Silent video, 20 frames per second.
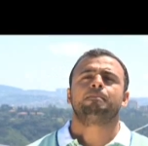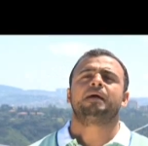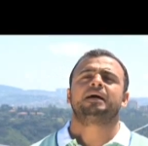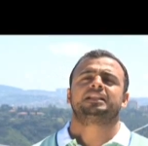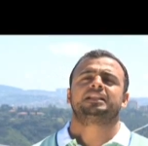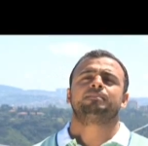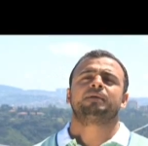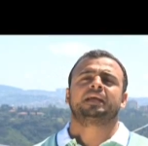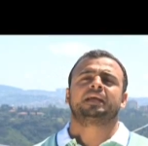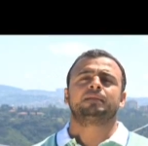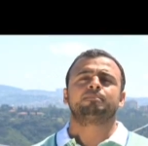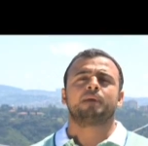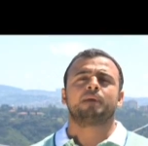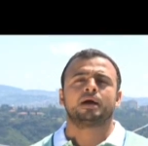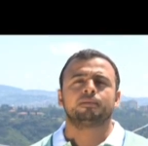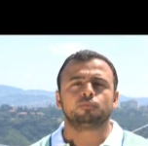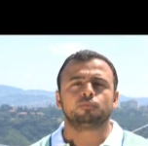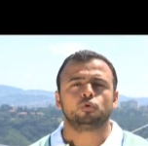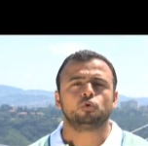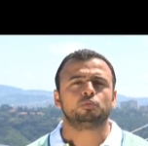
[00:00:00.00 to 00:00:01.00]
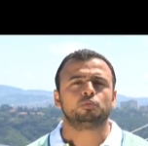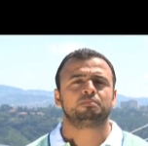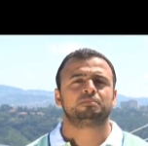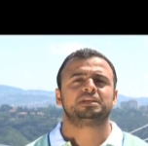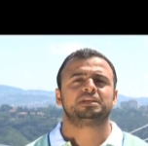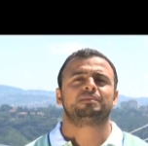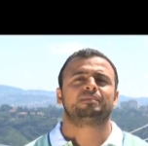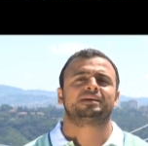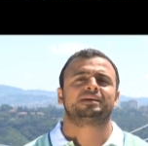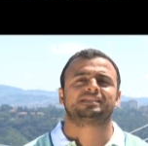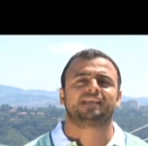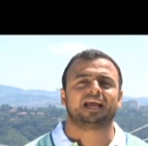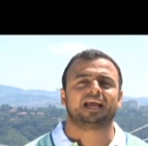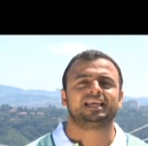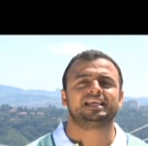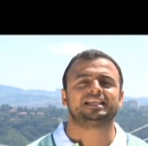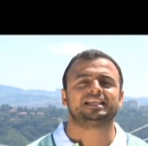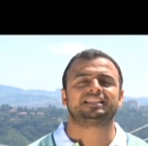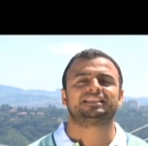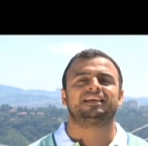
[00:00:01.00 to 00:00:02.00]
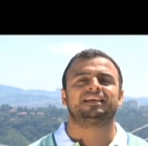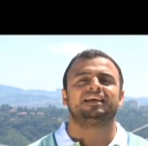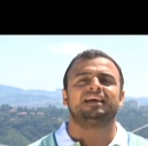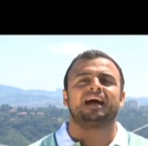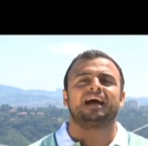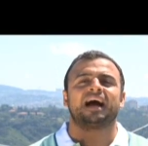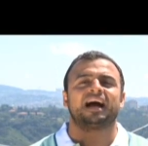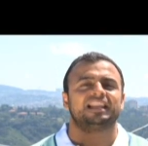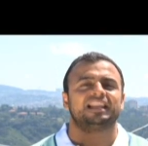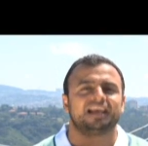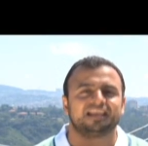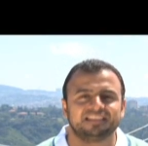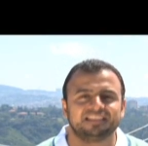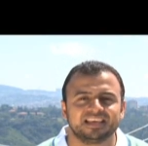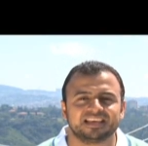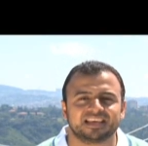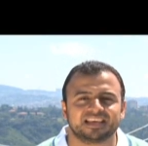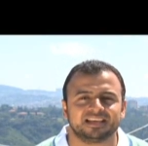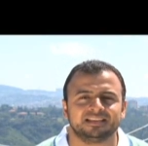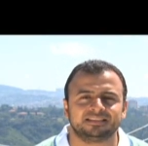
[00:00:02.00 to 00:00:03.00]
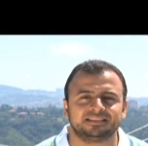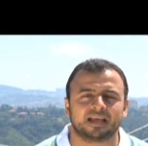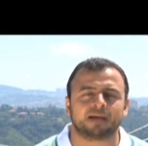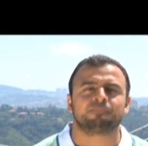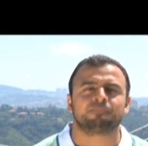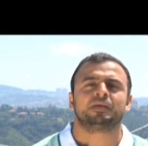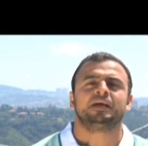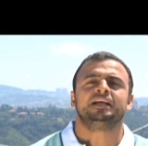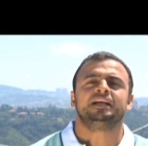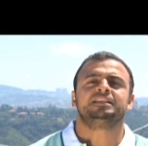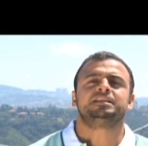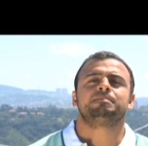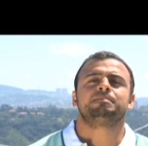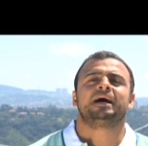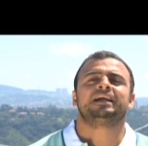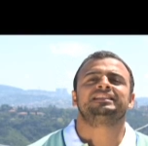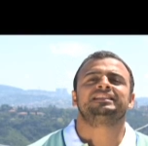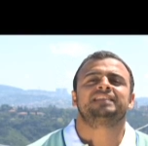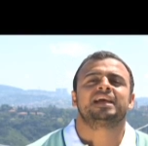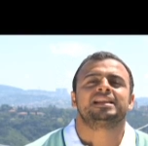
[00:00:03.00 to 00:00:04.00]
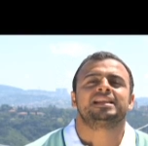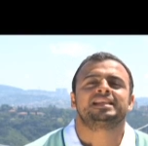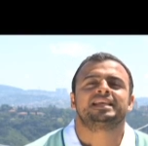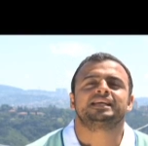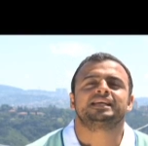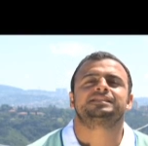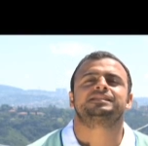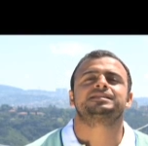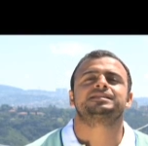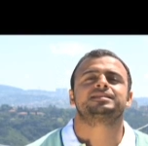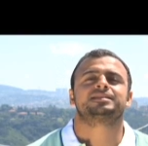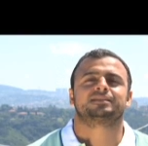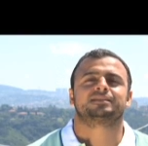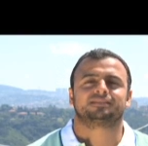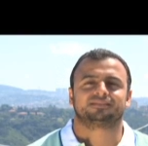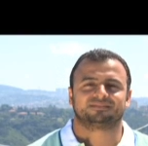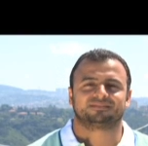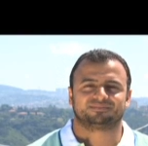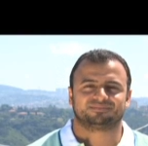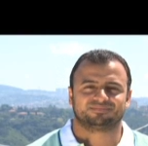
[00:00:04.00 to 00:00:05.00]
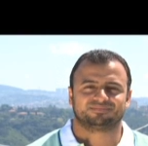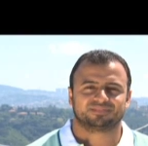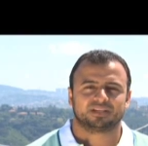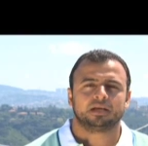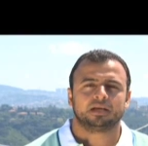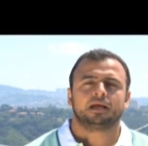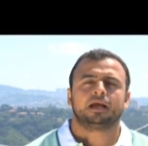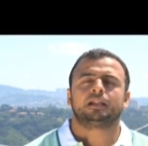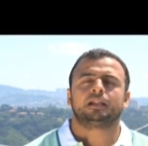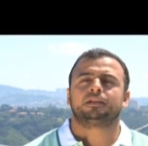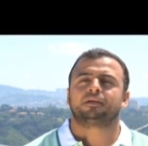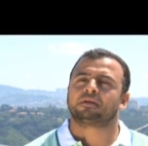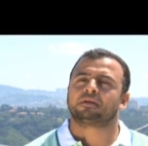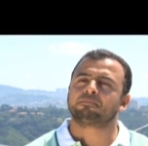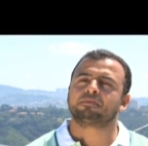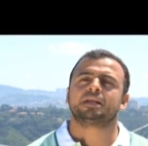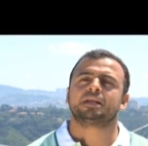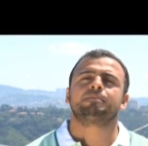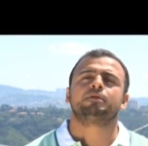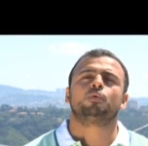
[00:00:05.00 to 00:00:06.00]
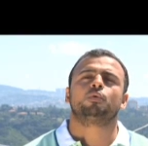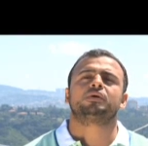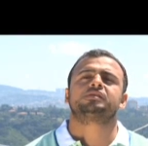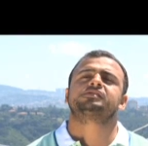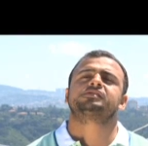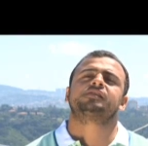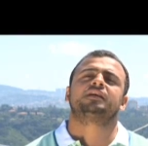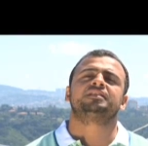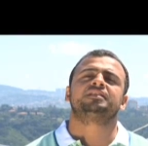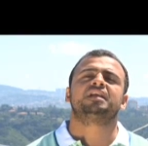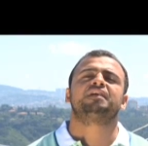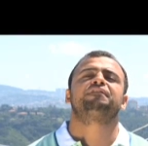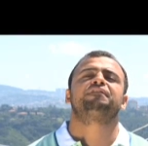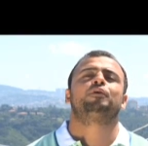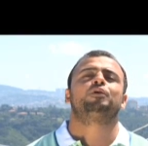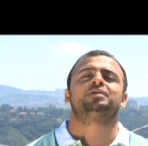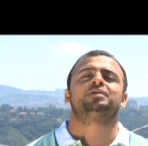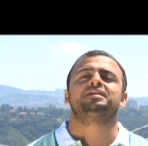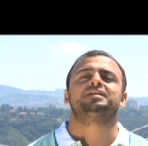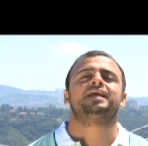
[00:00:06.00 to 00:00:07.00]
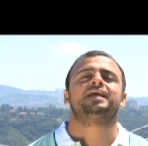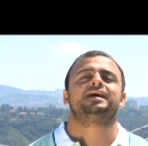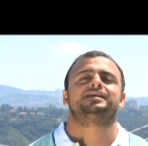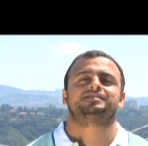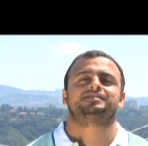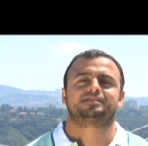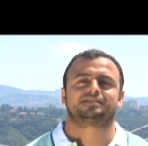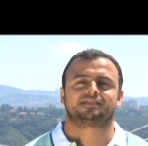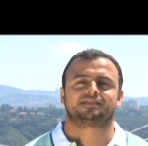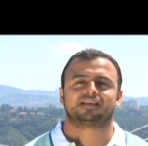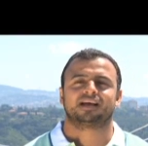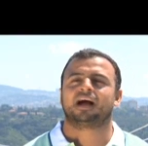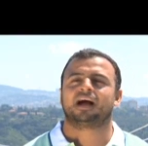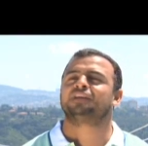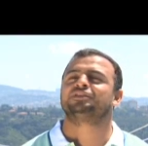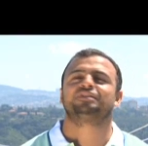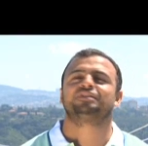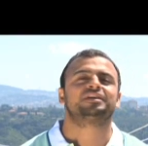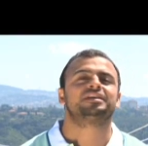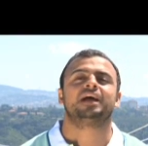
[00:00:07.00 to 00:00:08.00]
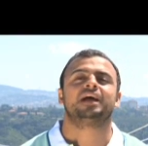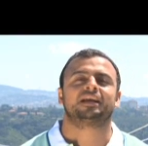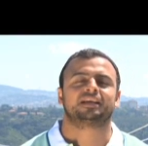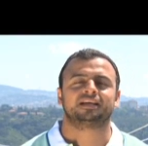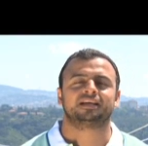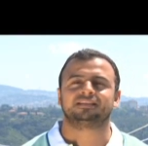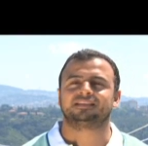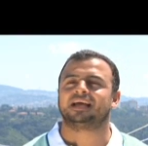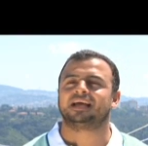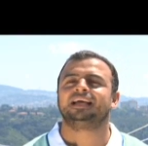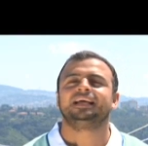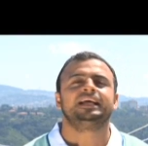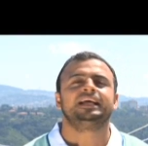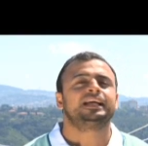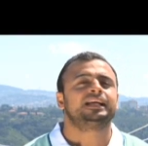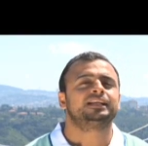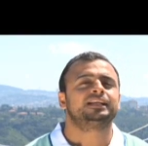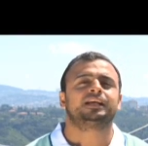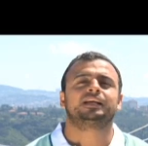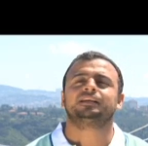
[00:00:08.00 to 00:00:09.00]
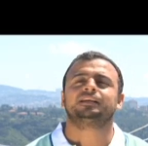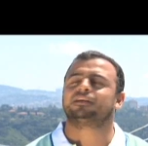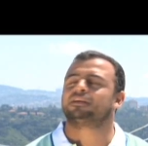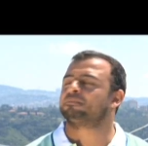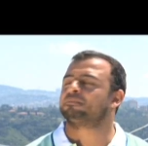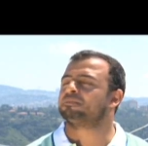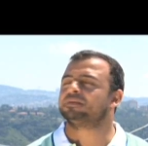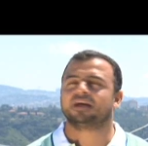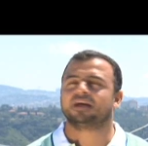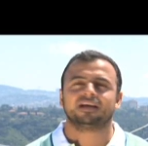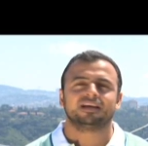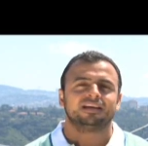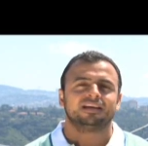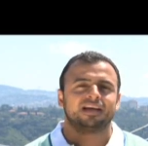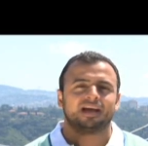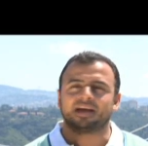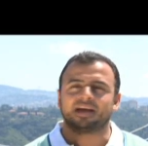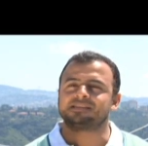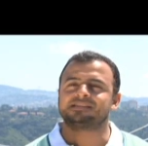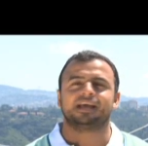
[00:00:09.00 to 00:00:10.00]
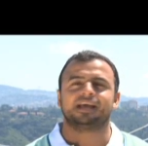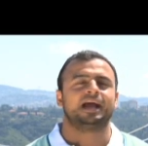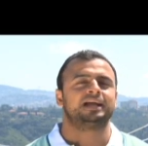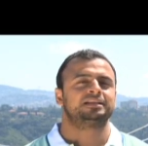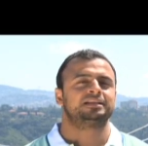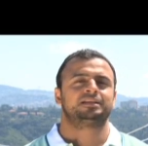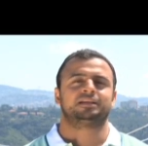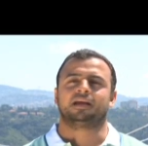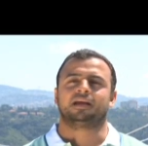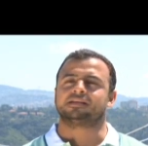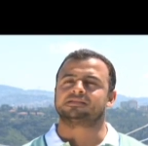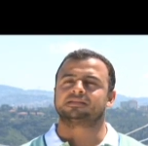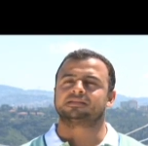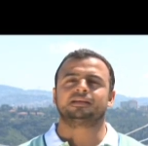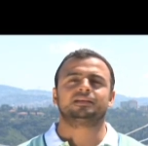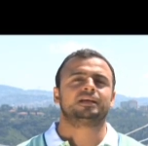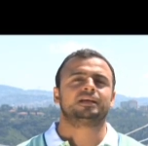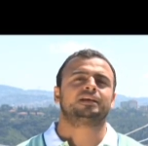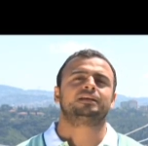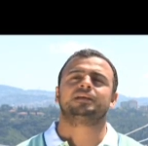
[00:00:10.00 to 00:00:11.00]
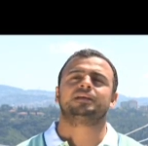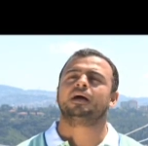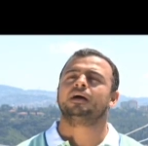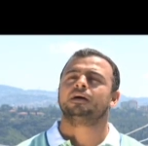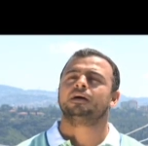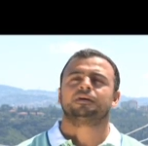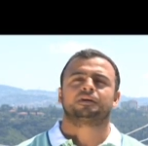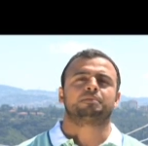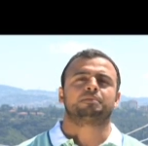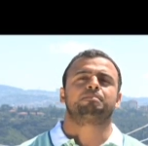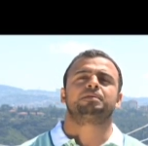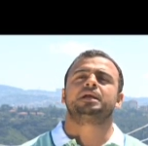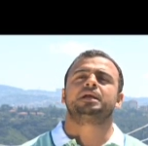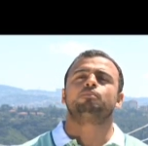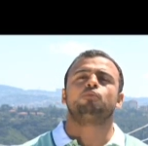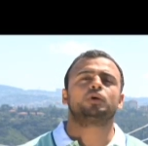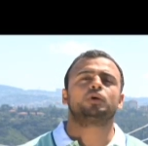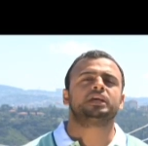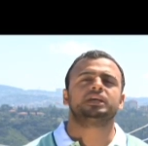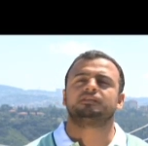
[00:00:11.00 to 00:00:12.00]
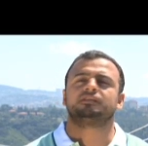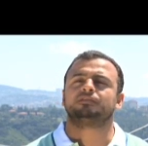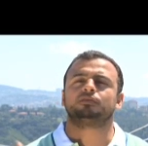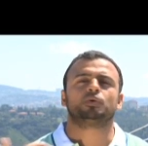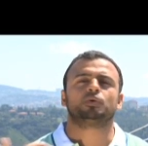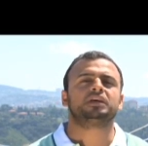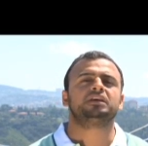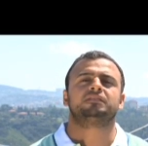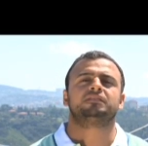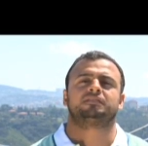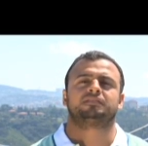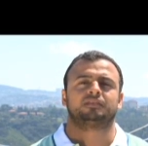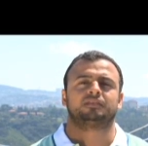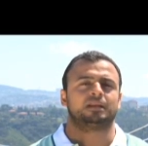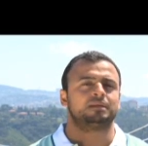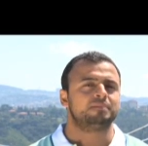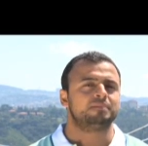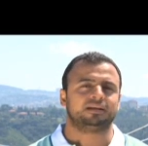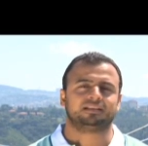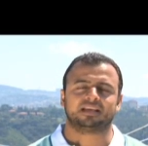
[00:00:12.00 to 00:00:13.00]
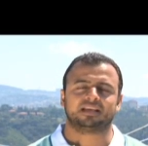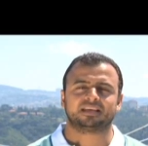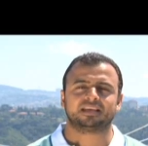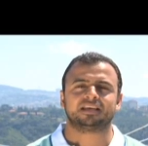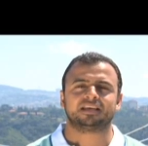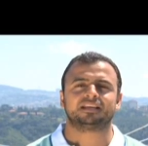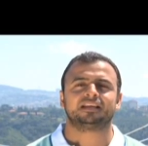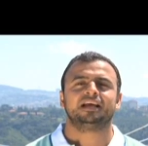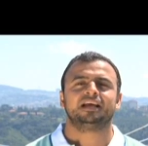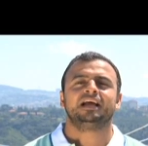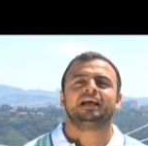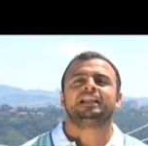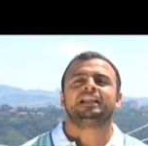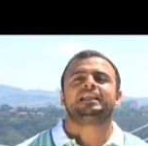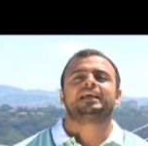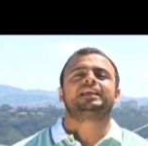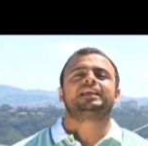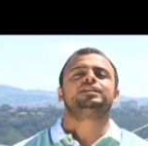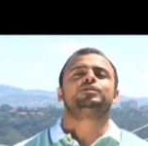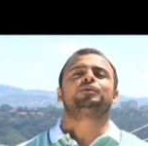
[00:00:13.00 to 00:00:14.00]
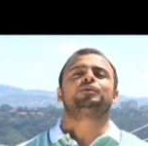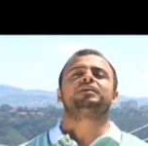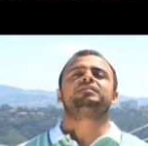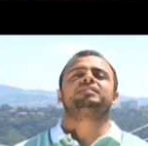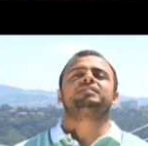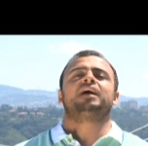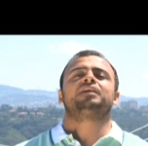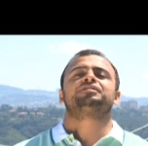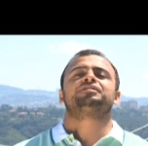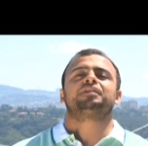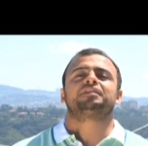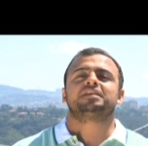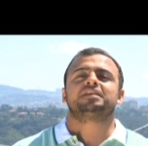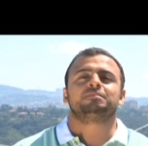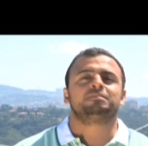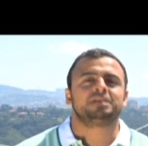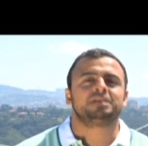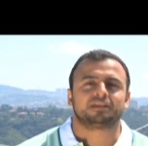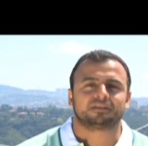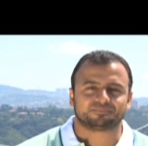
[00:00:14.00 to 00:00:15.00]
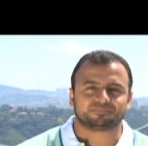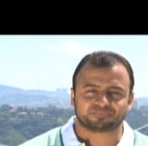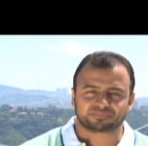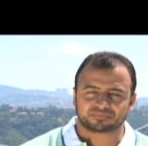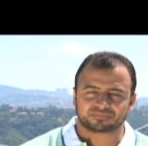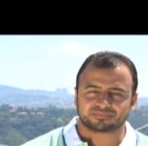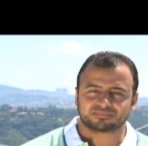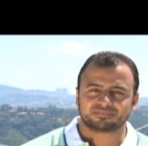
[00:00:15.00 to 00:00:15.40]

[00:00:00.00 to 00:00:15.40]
بعد ما كان مهموم يبقى سعيد على إيديك أنت تبقى أنت الجسر اللي ربنا بيوصل نفعه للناس عن طريقك انت كده كده ربنا هيساعد الناس كده كده ربنا مغيث يغيث المحتاجين لكن يغيث عن طريق مين